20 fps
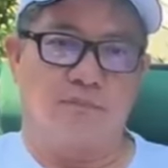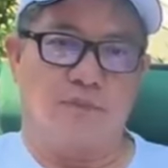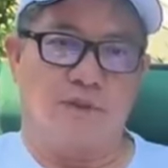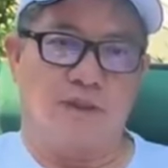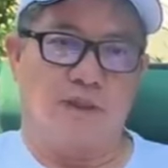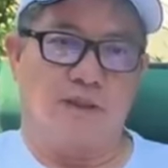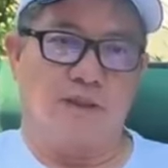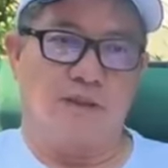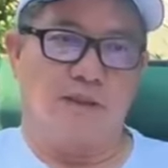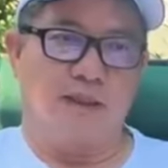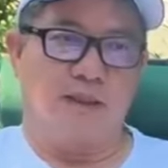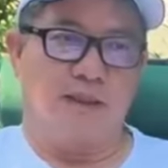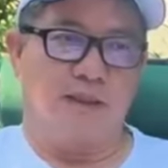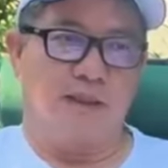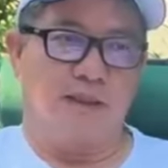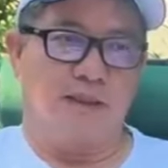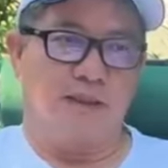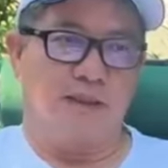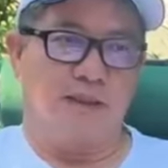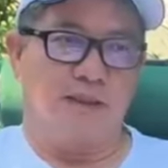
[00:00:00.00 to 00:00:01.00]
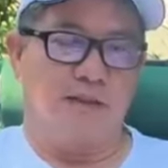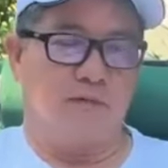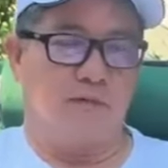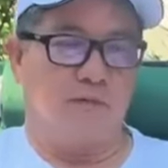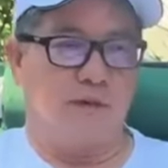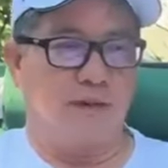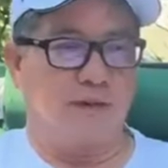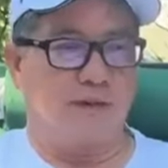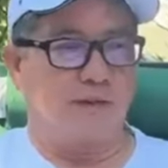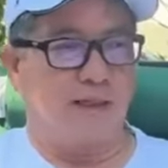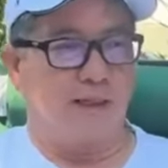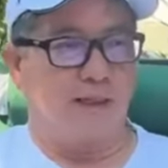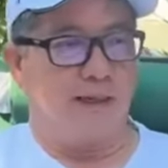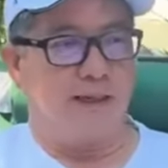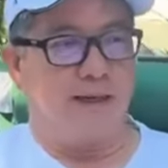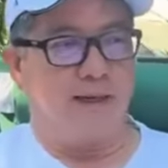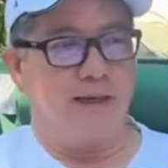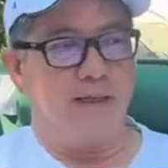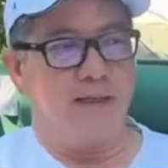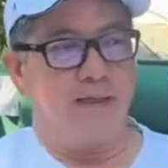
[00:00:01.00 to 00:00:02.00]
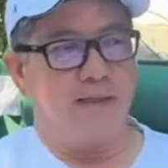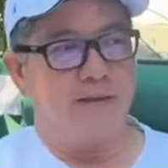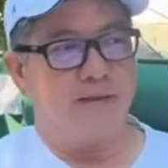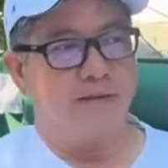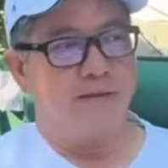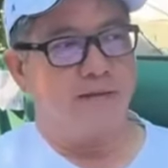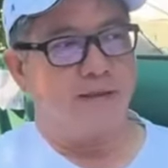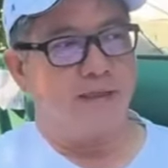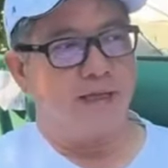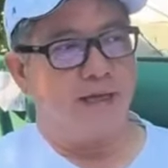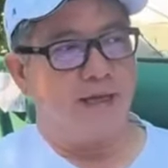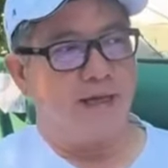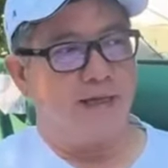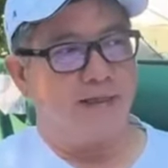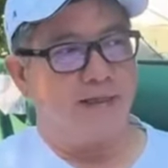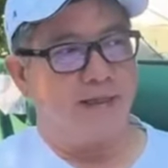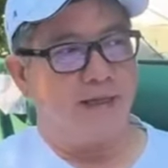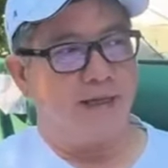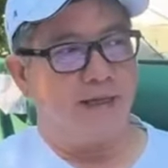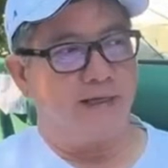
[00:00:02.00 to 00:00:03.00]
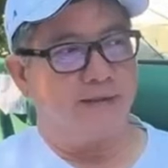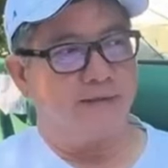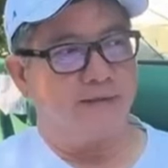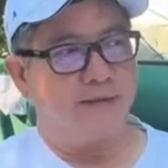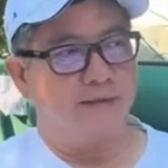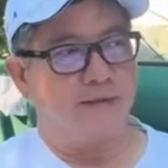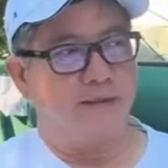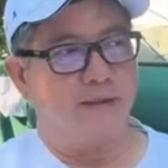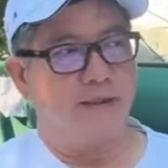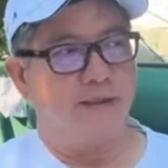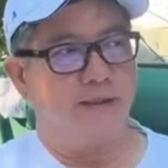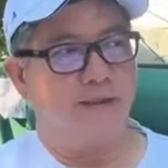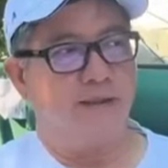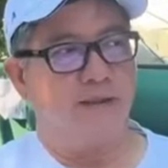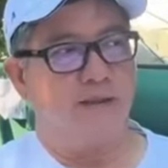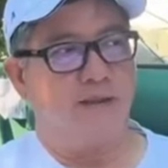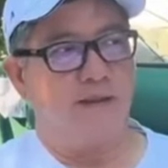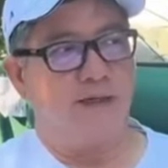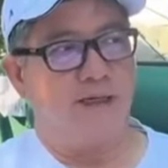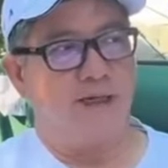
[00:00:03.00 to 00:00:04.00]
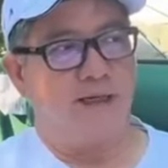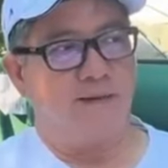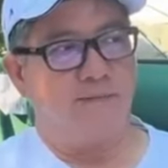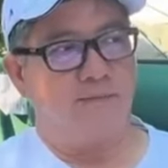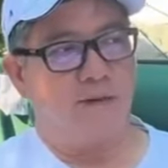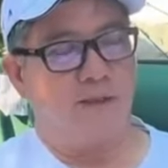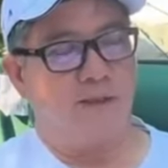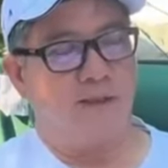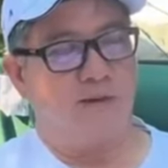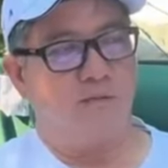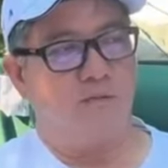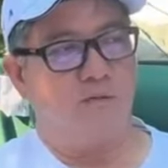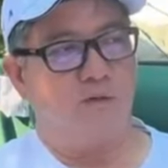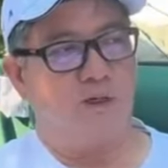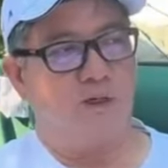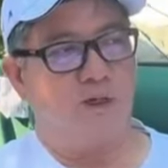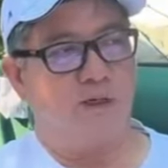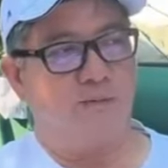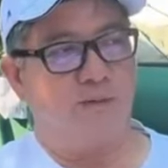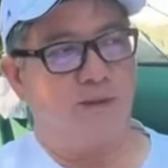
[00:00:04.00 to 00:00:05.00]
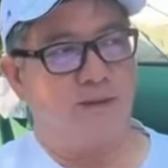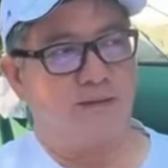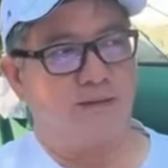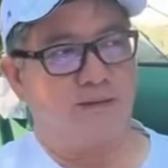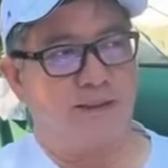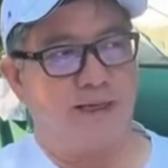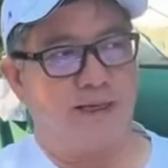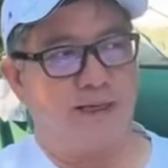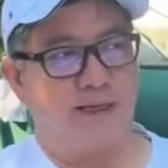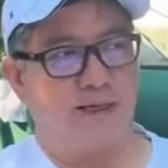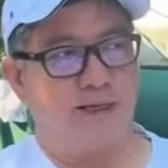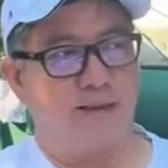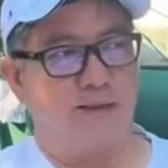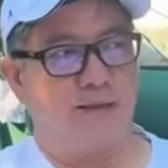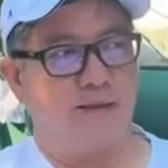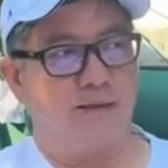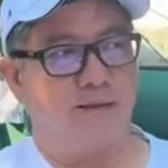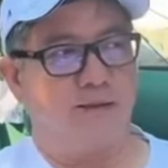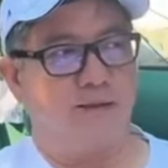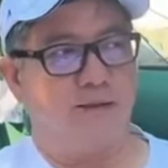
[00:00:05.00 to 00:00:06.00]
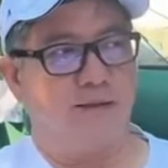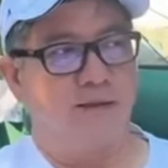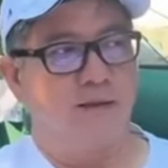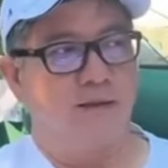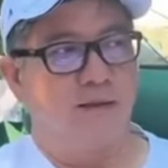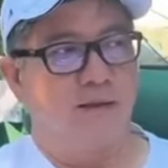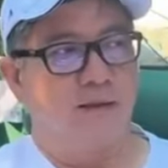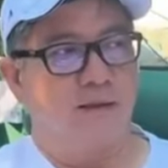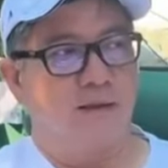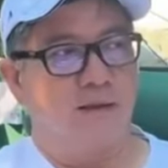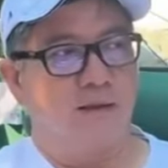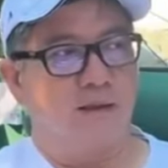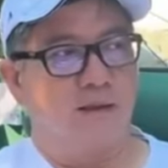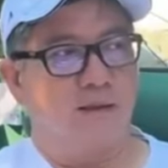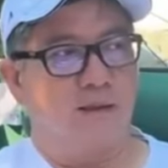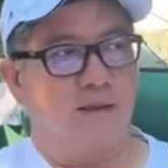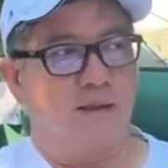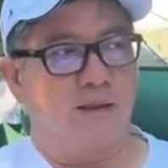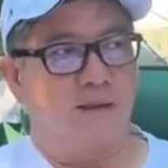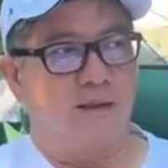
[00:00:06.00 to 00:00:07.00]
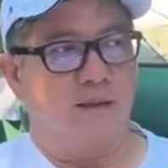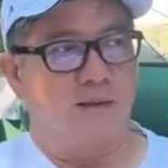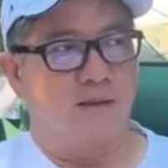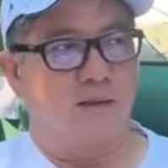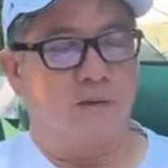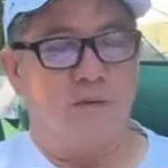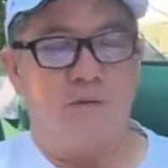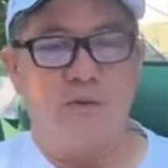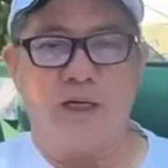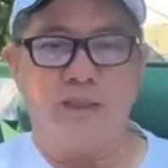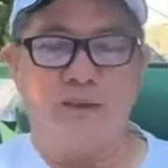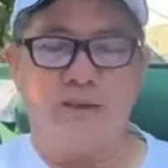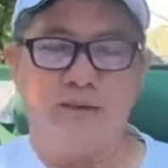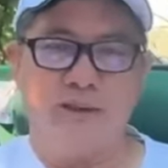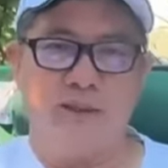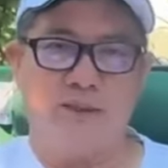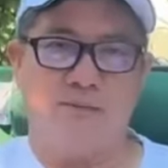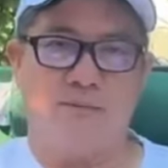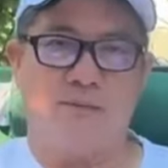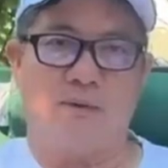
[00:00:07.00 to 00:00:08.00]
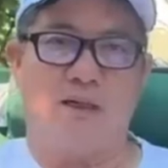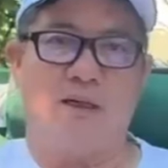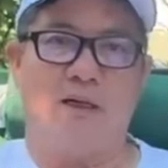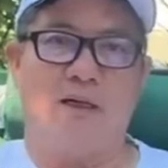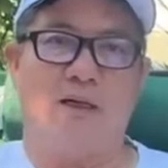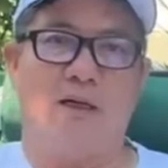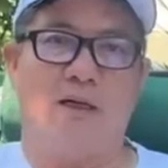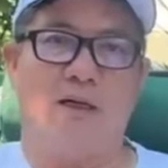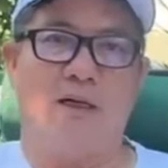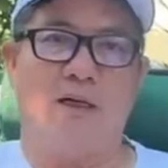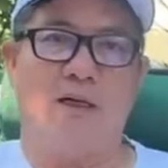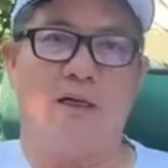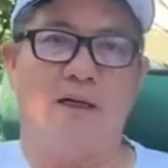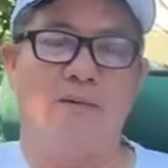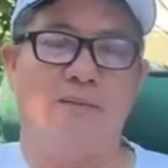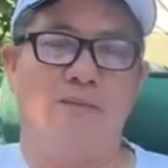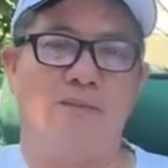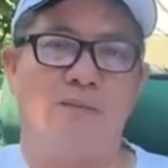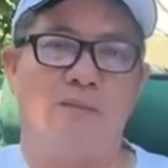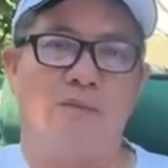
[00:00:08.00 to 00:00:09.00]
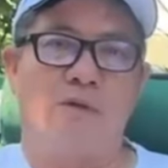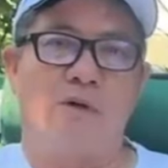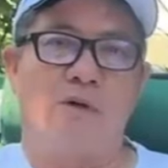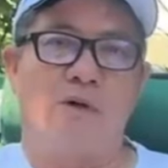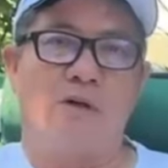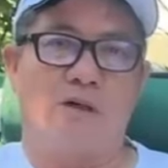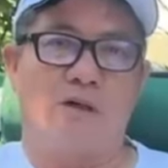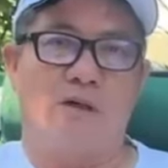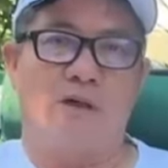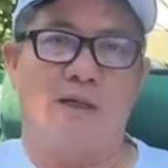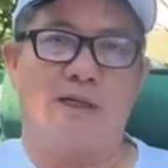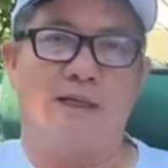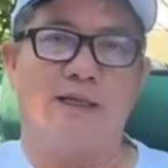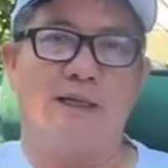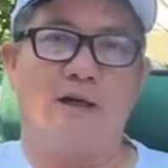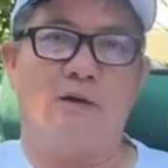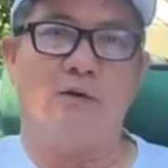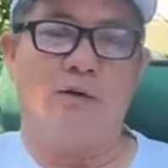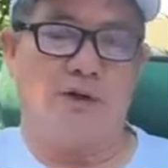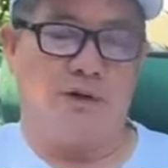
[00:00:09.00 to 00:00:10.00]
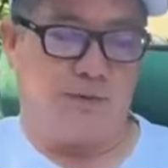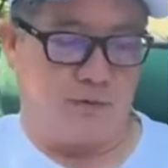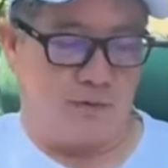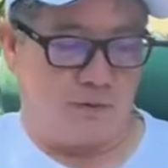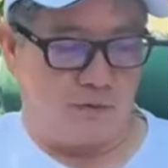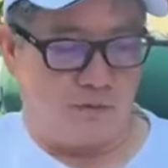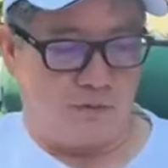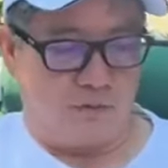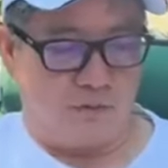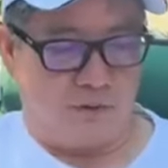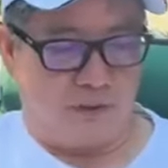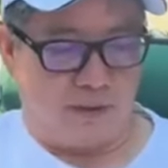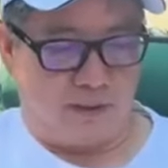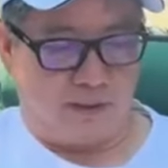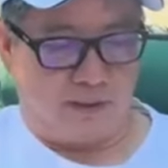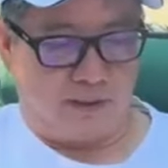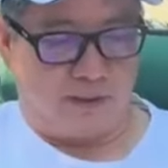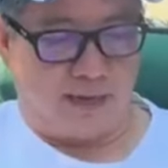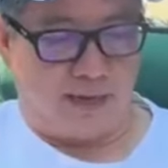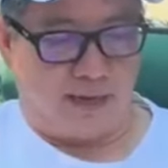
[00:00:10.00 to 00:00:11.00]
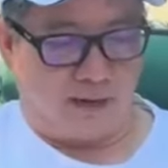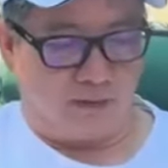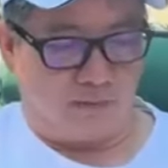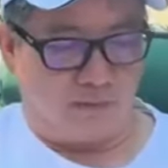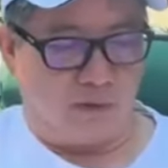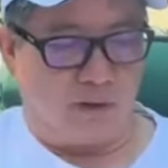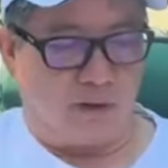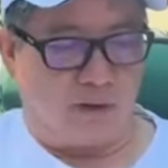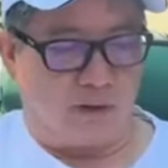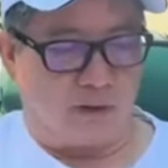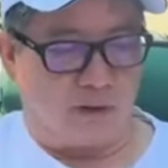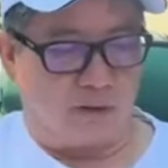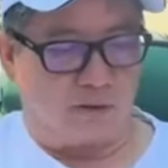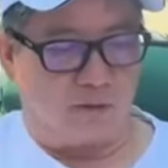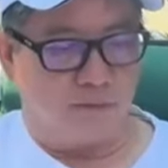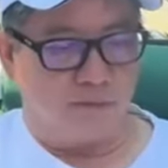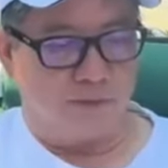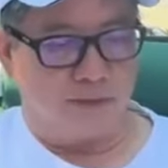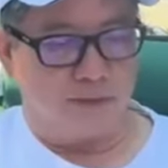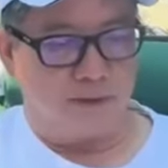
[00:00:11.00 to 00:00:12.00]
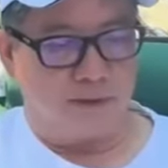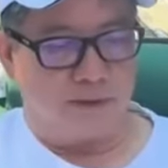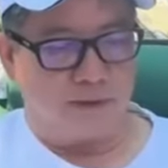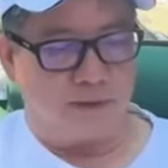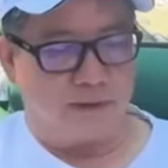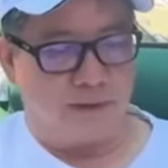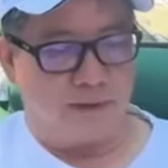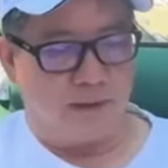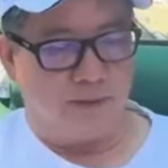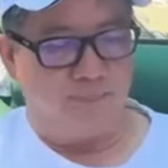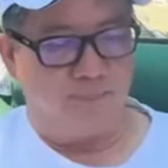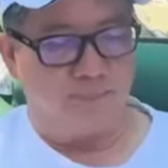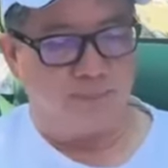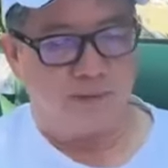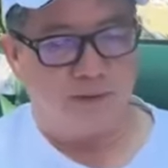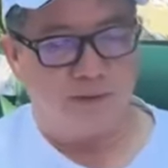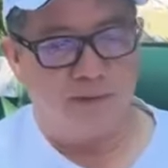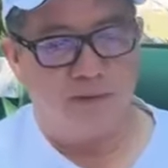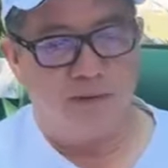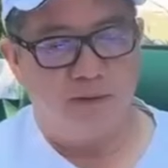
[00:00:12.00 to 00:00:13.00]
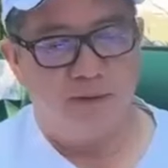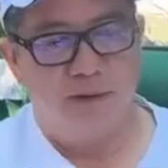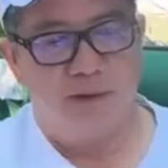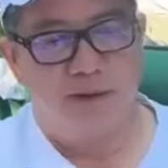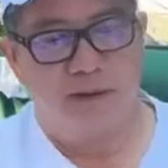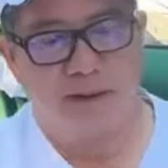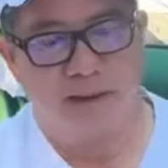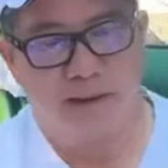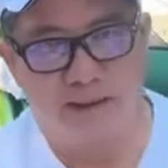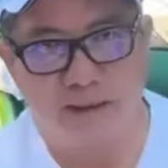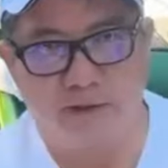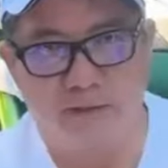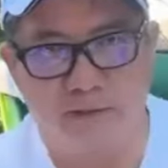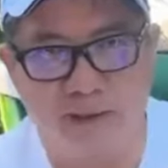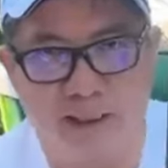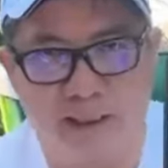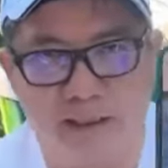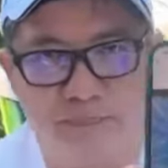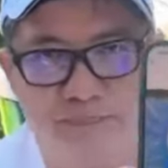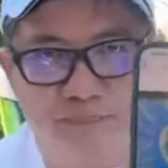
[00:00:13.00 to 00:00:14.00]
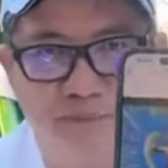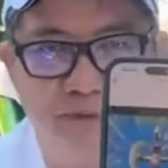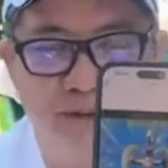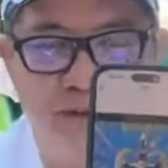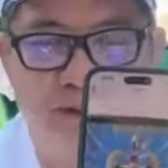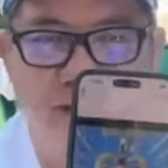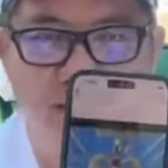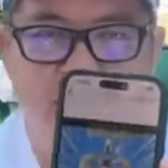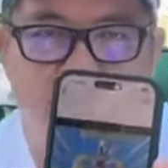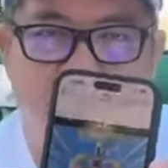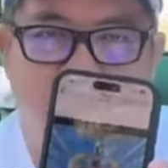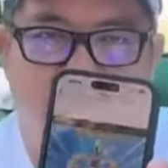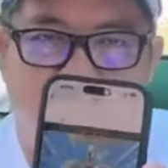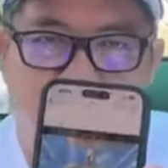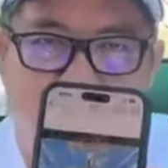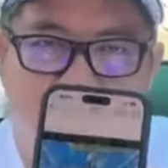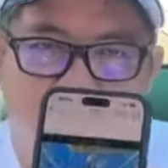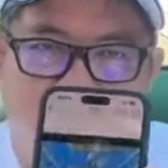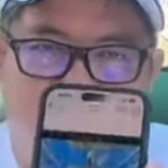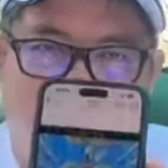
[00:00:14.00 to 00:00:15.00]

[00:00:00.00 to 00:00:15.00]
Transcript: từ thời Kiều Nguyên Tá dài dài cho tới họ làm ra Long qua Mật Tạng rồi họ đủ hết. Nhưng mà họ và cái dấu hiệu đạo của họ cũng đi ngược nữa, là dấu này. Cho nên hôm